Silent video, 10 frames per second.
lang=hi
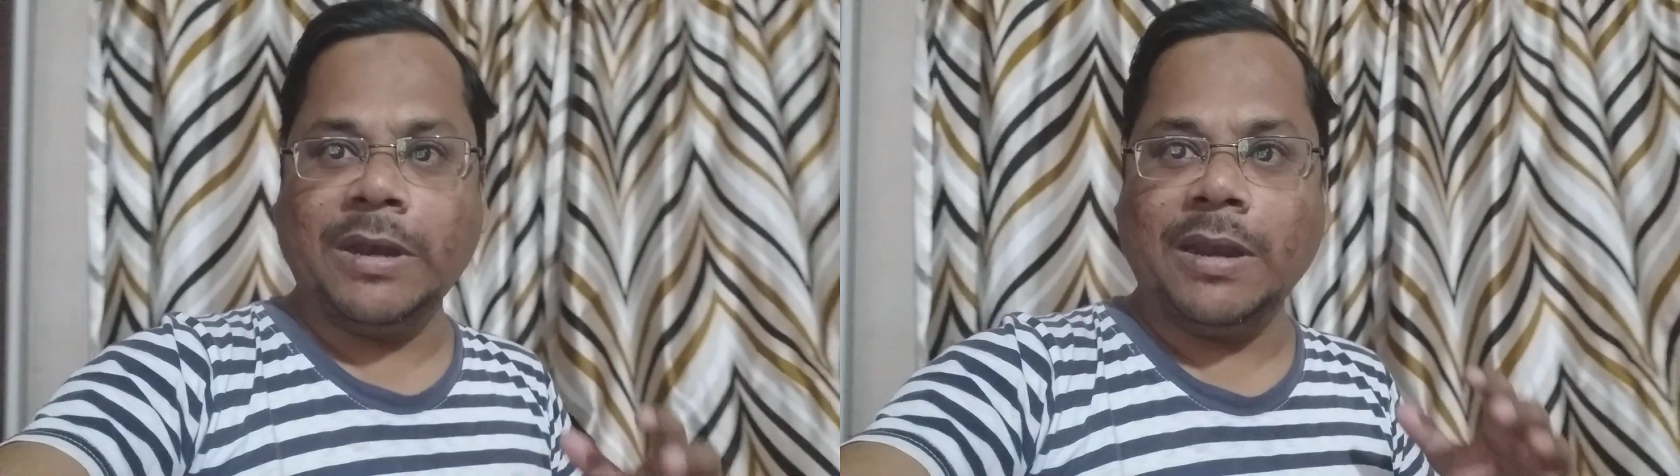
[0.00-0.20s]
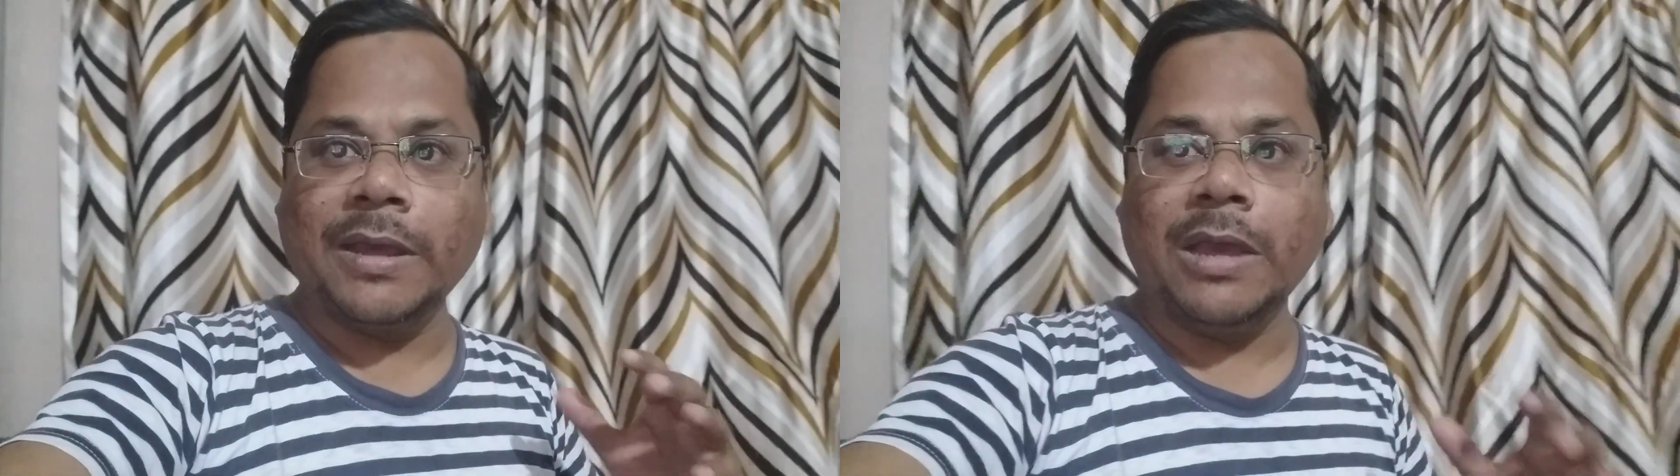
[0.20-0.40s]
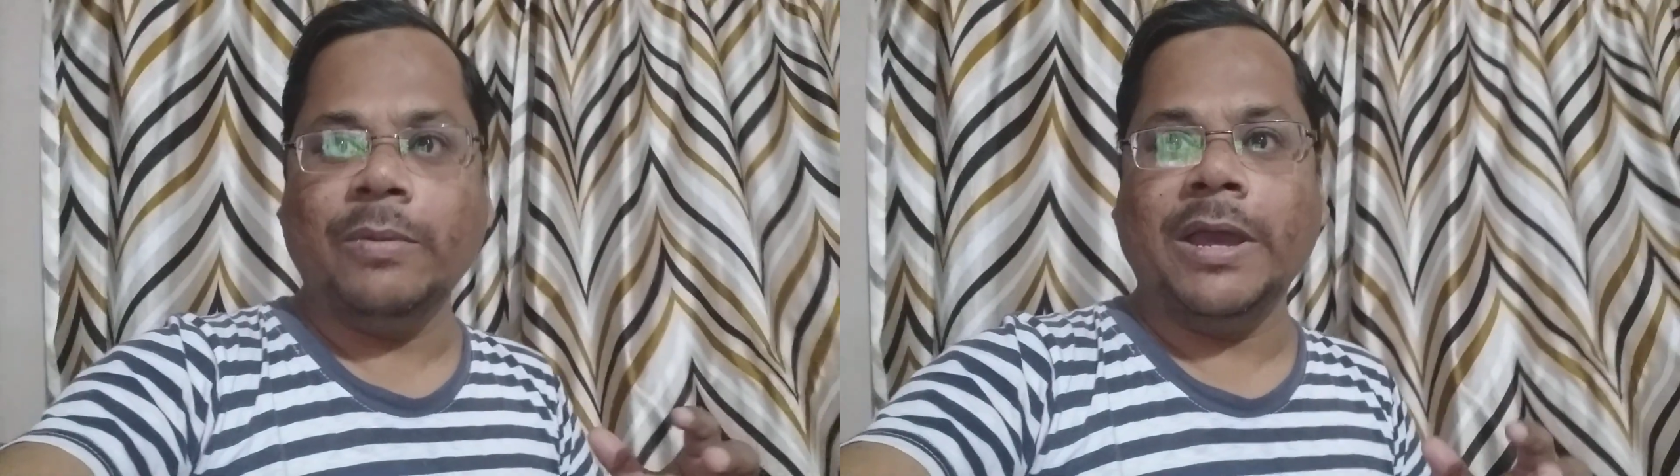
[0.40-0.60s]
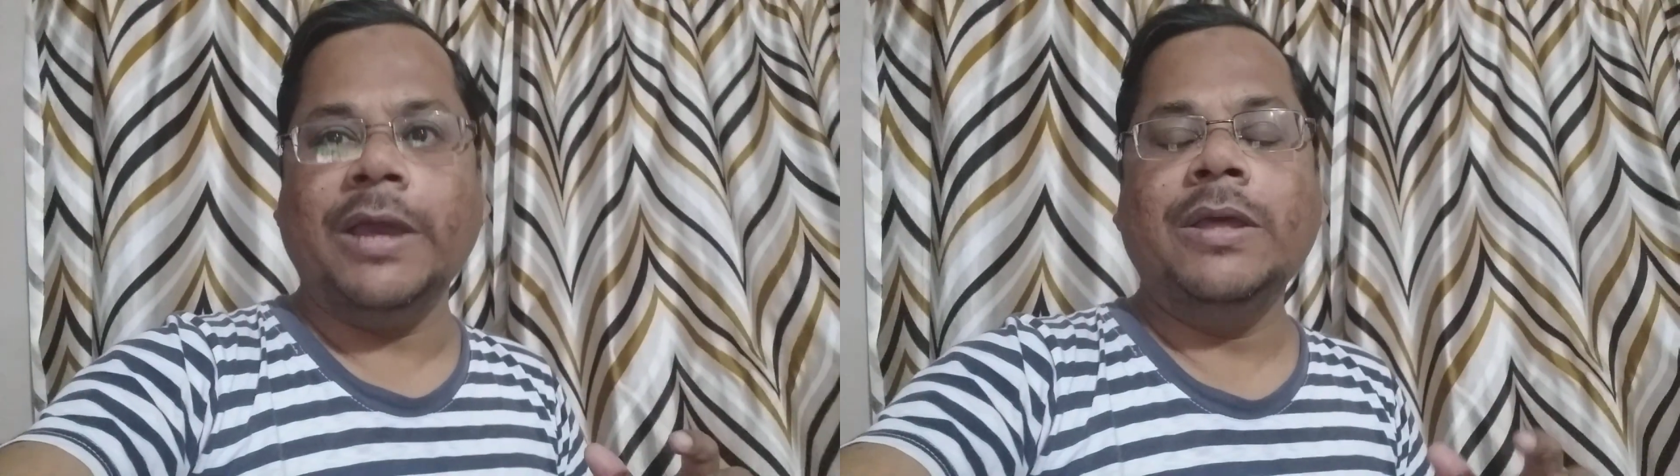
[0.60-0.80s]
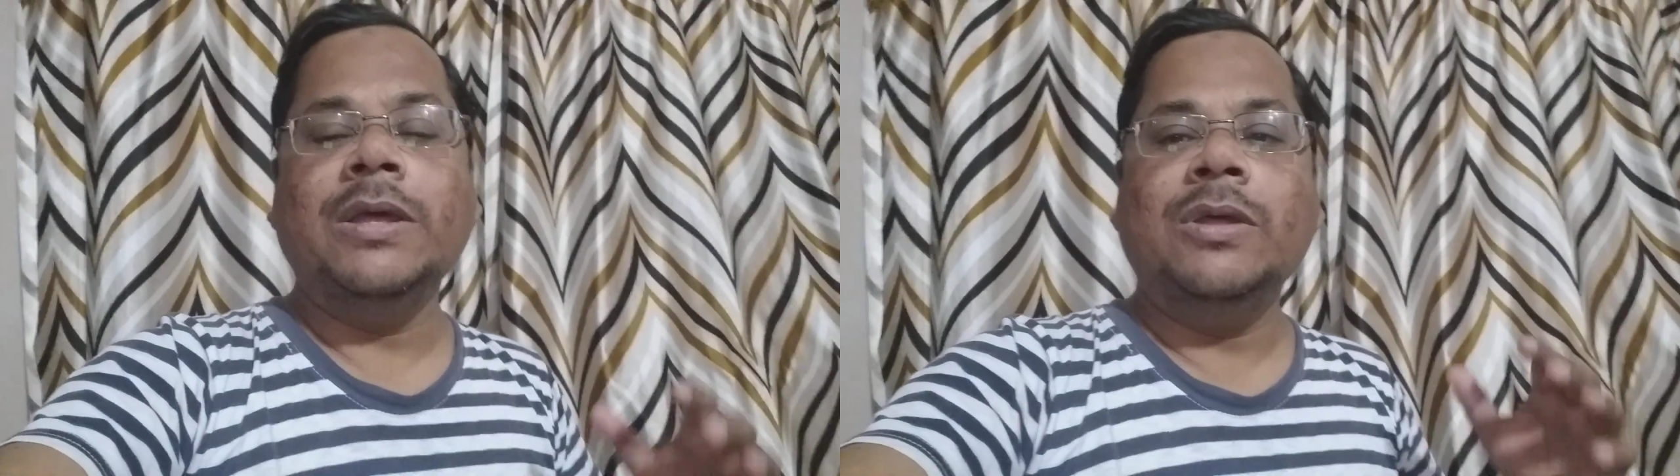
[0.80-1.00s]
में लगे हुए
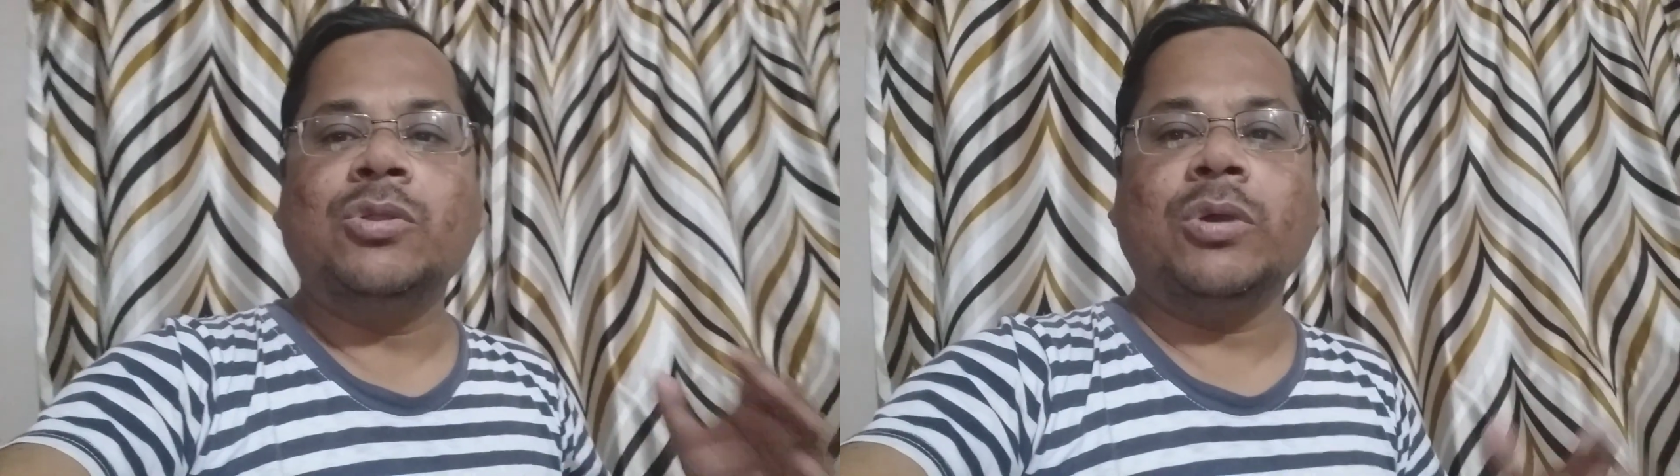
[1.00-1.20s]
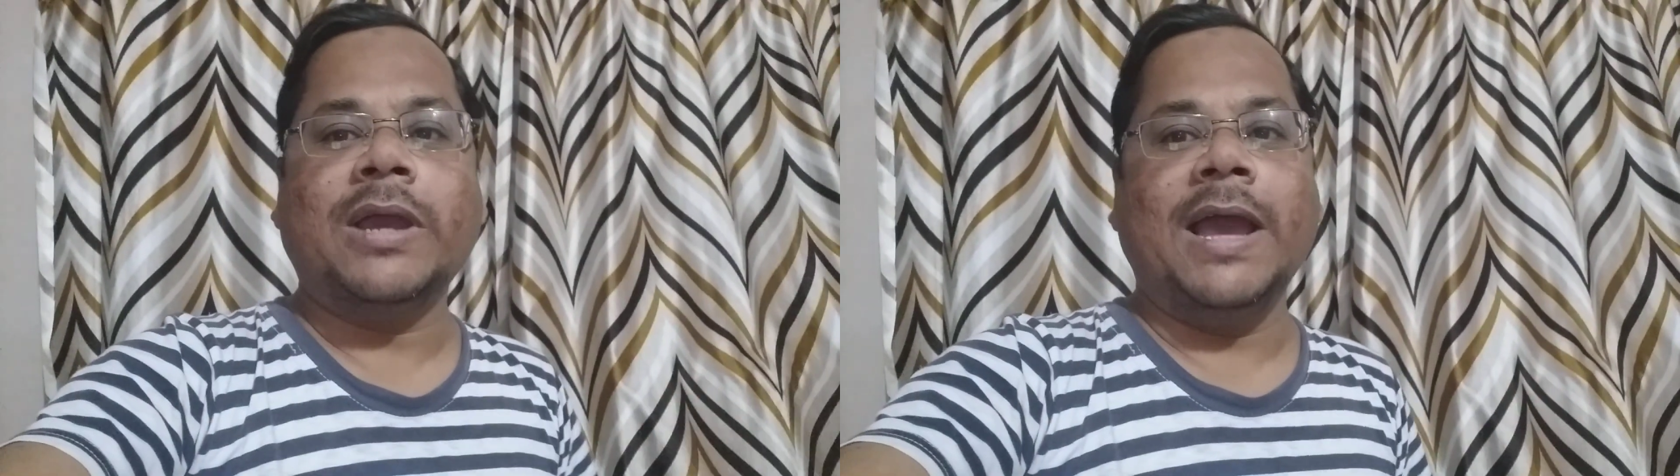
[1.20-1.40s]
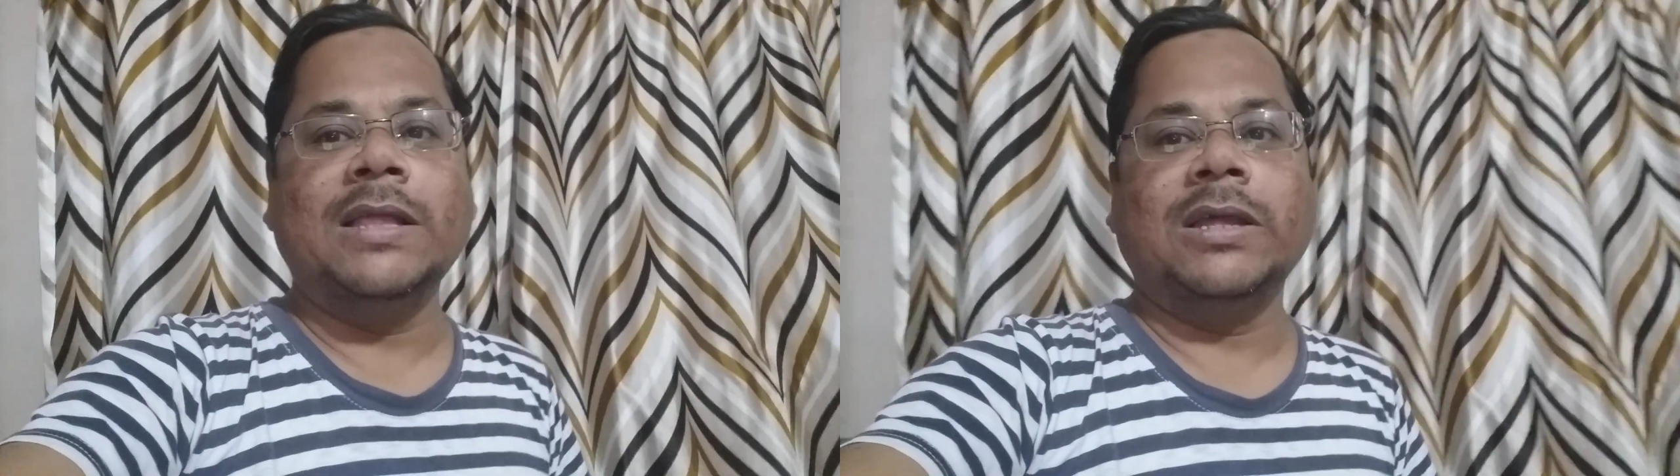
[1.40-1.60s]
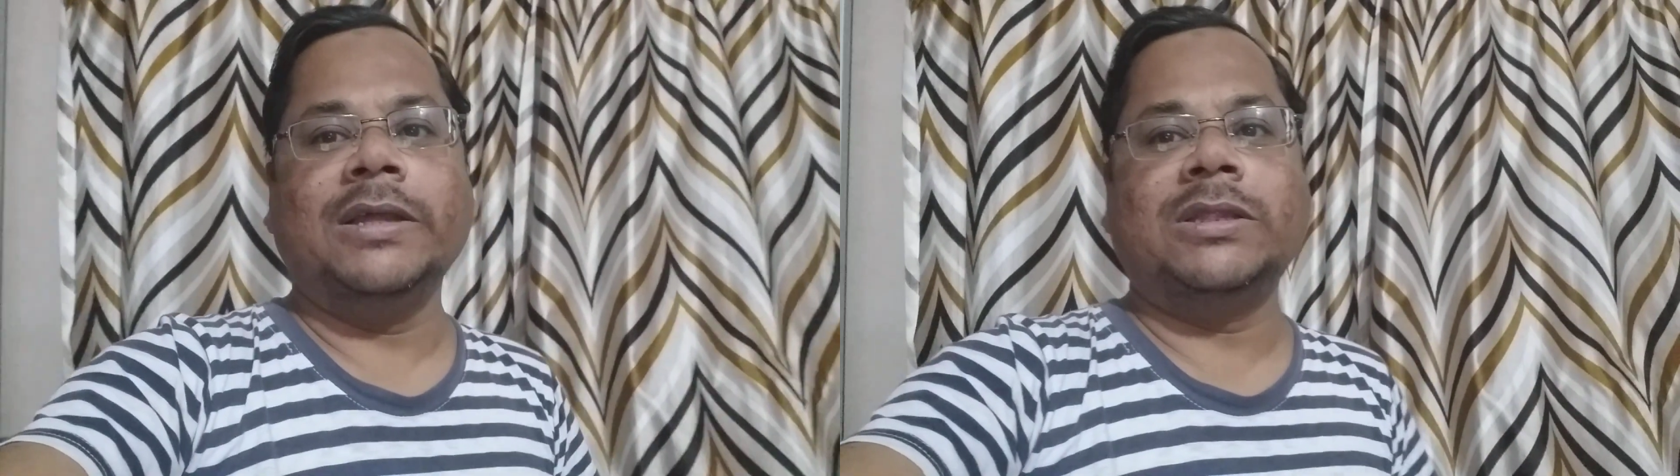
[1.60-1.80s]
हैं सो so गाइज